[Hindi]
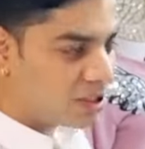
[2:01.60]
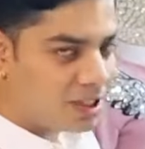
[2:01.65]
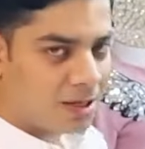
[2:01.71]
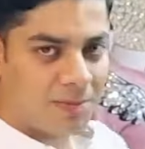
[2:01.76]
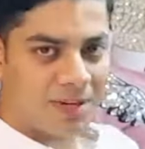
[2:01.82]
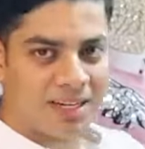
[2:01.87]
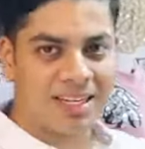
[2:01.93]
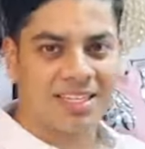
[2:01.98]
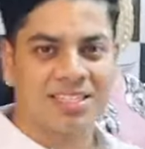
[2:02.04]
जो
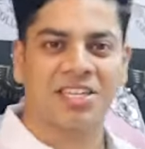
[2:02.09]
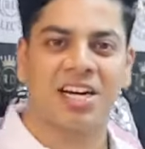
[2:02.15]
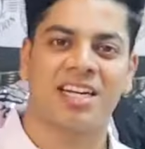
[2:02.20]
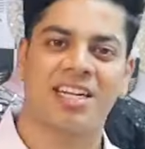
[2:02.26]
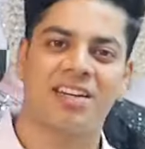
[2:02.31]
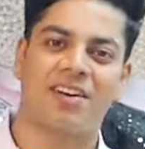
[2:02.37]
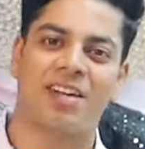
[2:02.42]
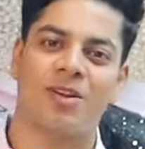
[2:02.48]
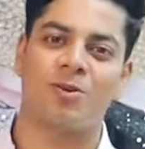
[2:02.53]
समर के
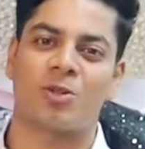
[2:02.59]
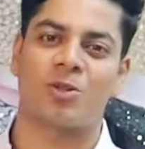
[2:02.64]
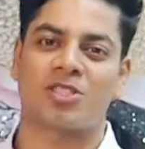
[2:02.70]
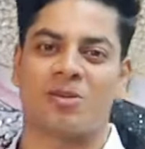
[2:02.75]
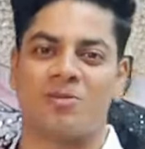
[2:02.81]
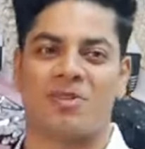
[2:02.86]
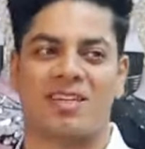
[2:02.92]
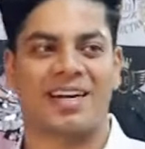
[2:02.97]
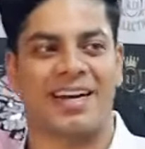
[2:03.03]
चाहने वाले उनको
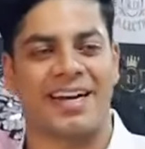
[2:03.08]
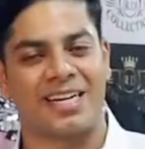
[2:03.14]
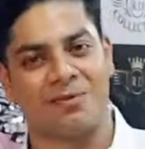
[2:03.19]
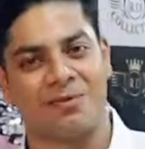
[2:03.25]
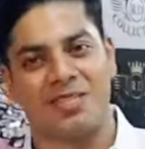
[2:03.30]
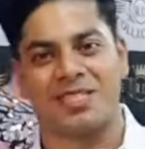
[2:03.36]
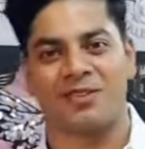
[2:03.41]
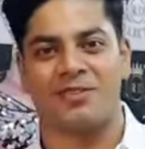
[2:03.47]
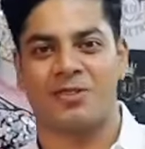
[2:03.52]
समर का
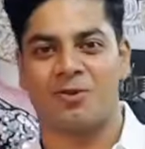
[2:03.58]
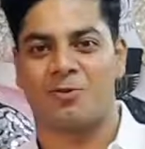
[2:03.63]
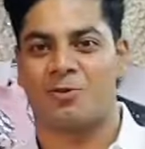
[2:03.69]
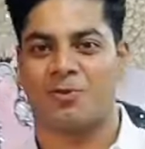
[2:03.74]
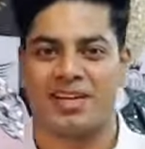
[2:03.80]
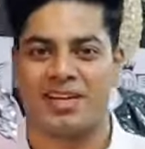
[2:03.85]
एंड भी इसी वीडियो में